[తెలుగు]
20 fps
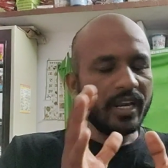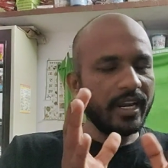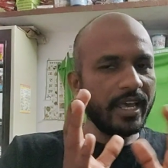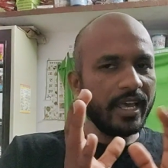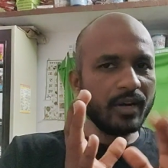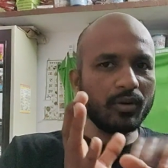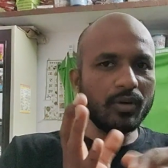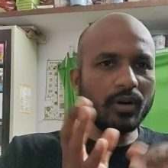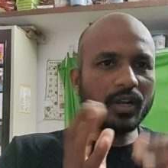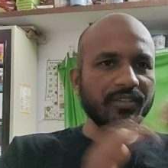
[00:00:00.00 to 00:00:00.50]

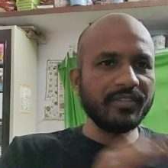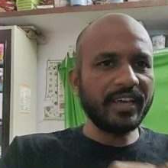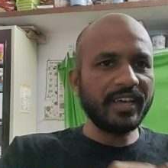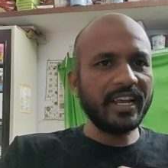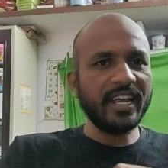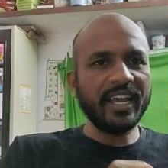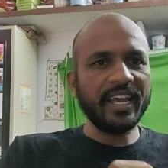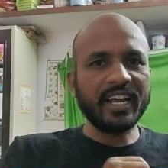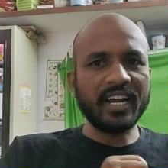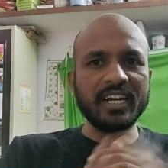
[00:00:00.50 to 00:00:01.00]
నేను కూడా
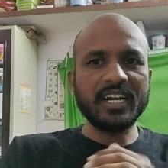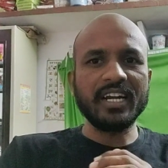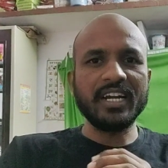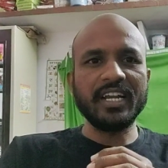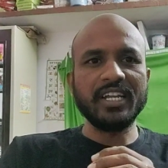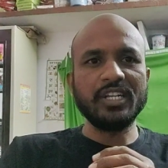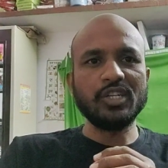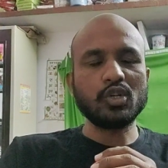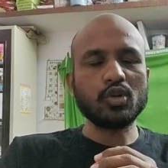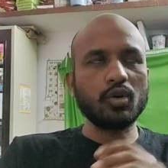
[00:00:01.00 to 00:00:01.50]
వేరే
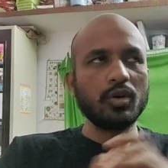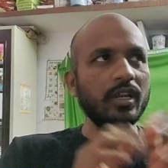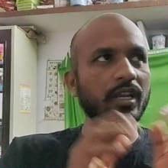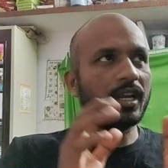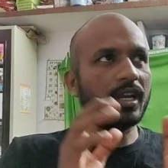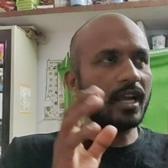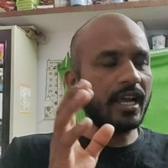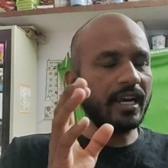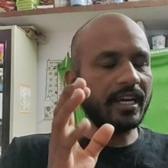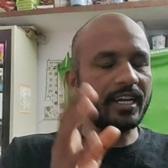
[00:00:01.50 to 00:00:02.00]
కంటెంట్ ఎంచుకొని
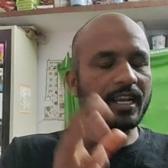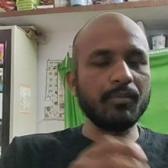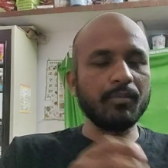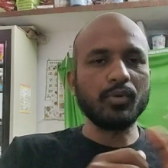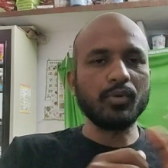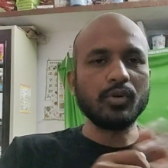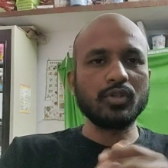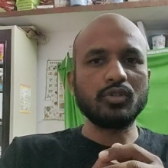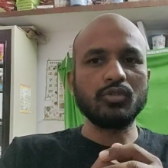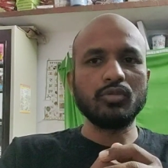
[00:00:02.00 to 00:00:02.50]
లైక్
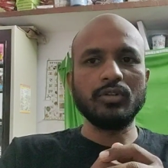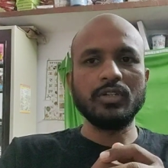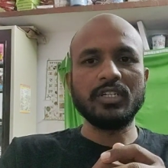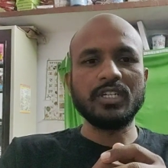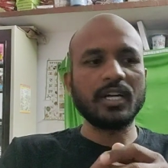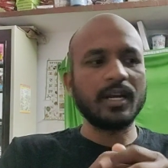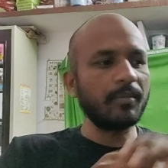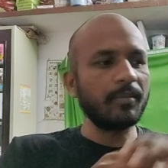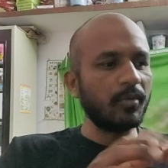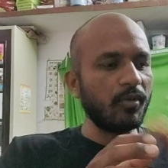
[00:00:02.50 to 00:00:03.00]
టెంపుల్స్
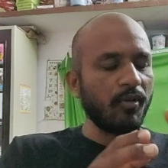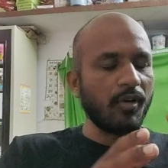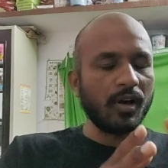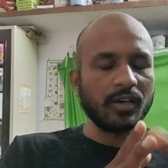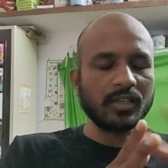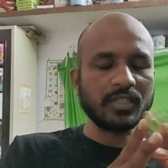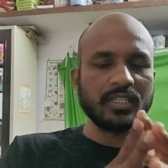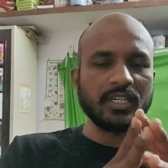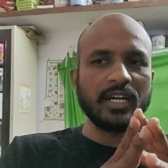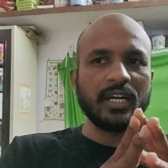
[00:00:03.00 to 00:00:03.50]
చూపించడం
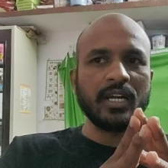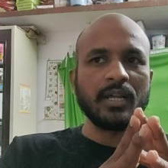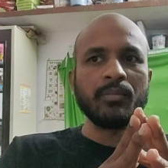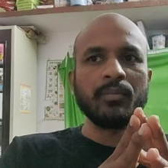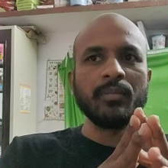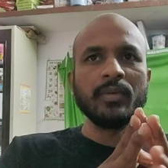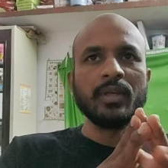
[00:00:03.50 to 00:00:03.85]
బ్లాగ్స్ చేయడం